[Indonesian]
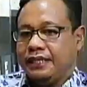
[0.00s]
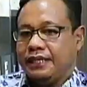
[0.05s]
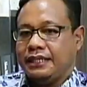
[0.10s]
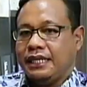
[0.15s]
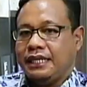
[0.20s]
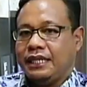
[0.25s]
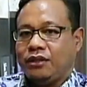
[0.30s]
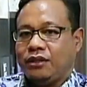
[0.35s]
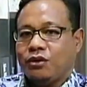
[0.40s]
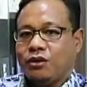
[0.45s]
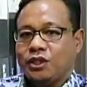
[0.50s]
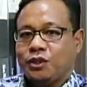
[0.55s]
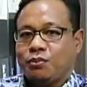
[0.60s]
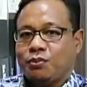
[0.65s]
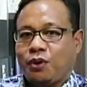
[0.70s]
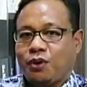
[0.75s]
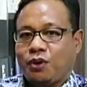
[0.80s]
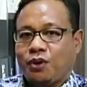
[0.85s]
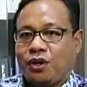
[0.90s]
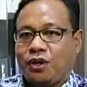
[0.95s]
Ya jadi tugas
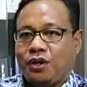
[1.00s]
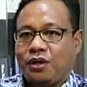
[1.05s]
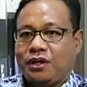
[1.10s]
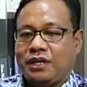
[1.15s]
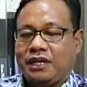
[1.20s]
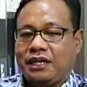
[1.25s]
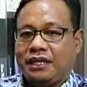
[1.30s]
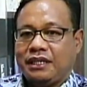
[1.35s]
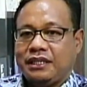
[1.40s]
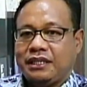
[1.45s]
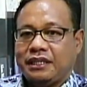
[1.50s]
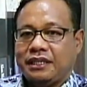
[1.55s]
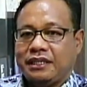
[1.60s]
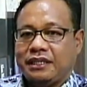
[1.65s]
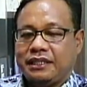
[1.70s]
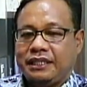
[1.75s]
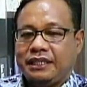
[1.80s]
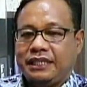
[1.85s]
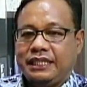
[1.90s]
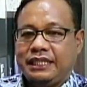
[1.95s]
pokok
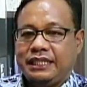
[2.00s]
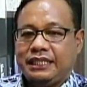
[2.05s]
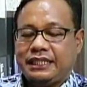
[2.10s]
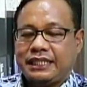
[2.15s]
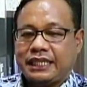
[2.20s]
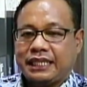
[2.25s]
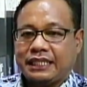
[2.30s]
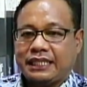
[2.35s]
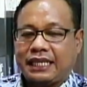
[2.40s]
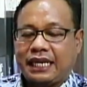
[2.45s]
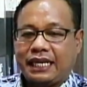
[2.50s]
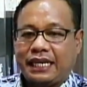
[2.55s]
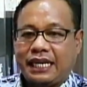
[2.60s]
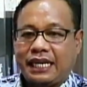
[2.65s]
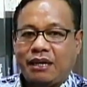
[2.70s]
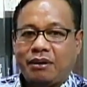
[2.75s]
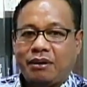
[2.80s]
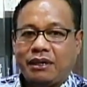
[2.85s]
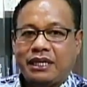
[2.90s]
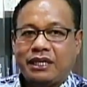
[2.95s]
uh, di sekretaris
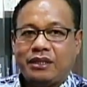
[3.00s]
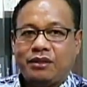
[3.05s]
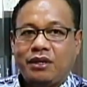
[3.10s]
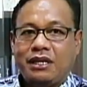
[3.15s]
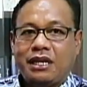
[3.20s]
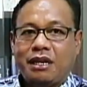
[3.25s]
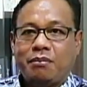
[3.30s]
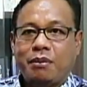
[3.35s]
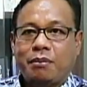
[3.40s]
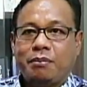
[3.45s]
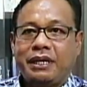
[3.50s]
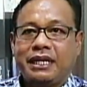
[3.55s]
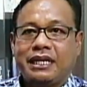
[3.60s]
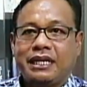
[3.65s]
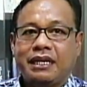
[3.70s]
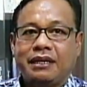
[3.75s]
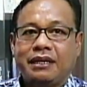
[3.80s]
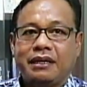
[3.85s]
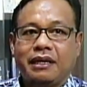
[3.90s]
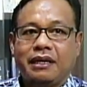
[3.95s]
dewan itu adalah
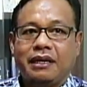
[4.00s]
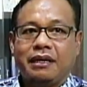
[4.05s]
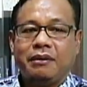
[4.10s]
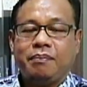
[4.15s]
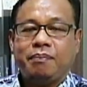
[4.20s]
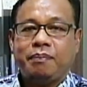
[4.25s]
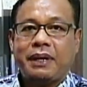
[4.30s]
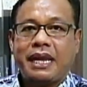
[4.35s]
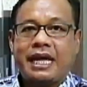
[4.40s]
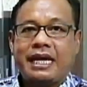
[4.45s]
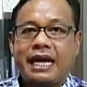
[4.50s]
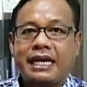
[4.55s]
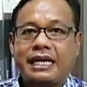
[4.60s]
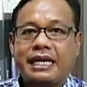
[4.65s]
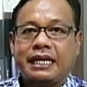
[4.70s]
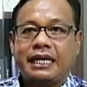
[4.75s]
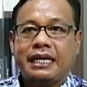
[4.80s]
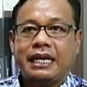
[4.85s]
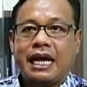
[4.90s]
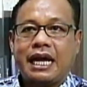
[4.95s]
memberikan uh,
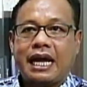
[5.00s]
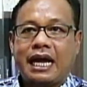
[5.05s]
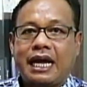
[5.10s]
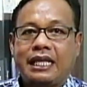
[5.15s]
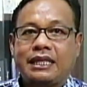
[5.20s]
pelayanan